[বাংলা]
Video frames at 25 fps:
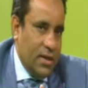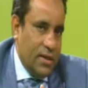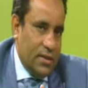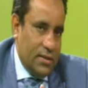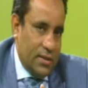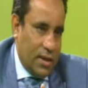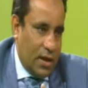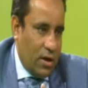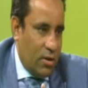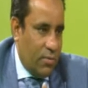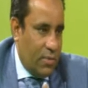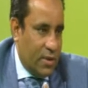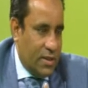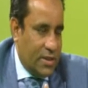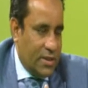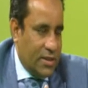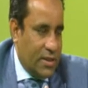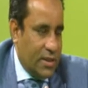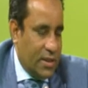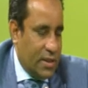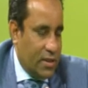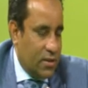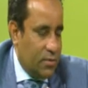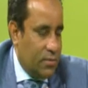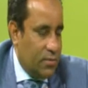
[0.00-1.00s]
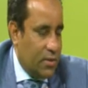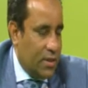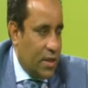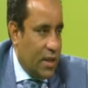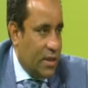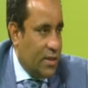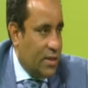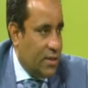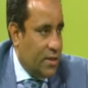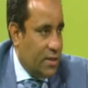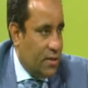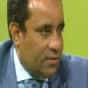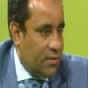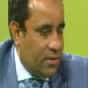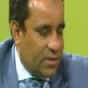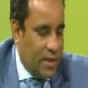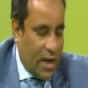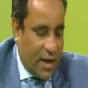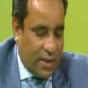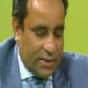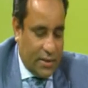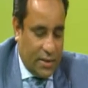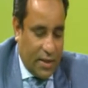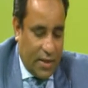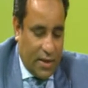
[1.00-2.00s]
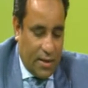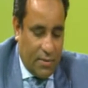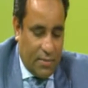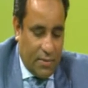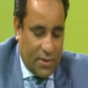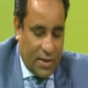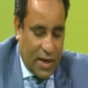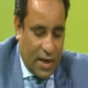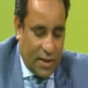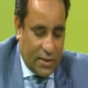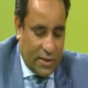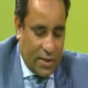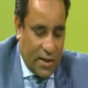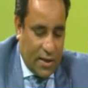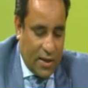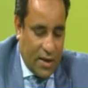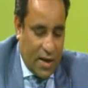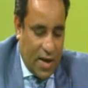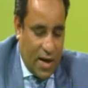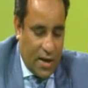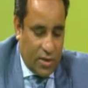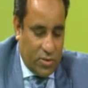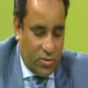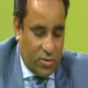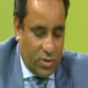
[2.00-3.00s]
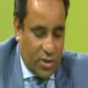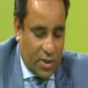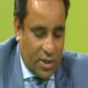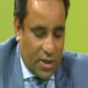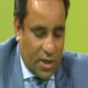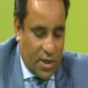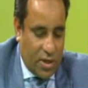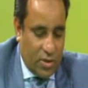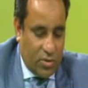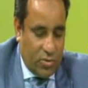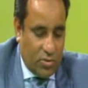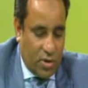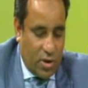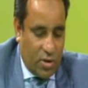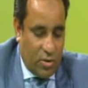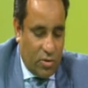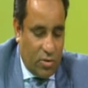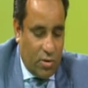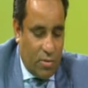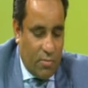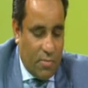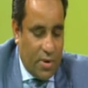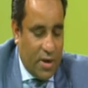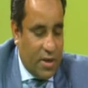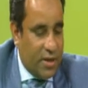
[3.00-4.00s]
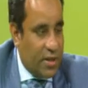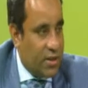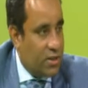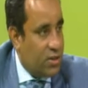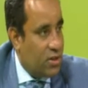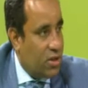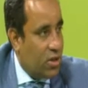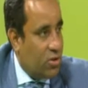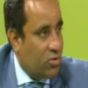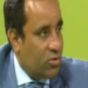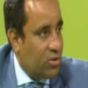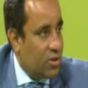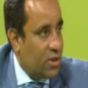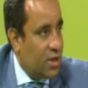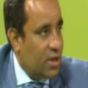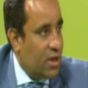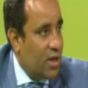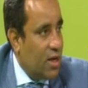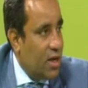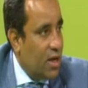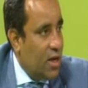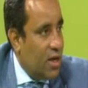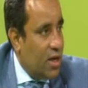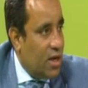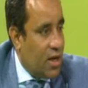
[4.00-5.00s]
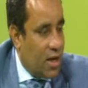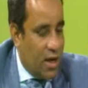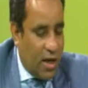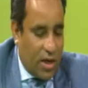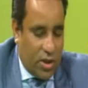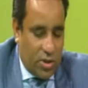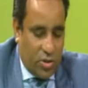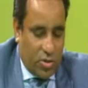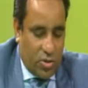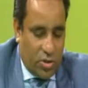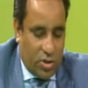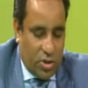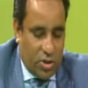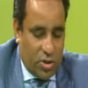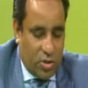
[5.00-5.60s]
যারা ওভারসিজ থেকে যেমন এই দেশে যেমন ডাক্তার এবং ডাক্তার নার্স ওদেরকে কিন্তু এখন গভর্নমেন্ট অ্যাসিডেড কদের শর্টেজ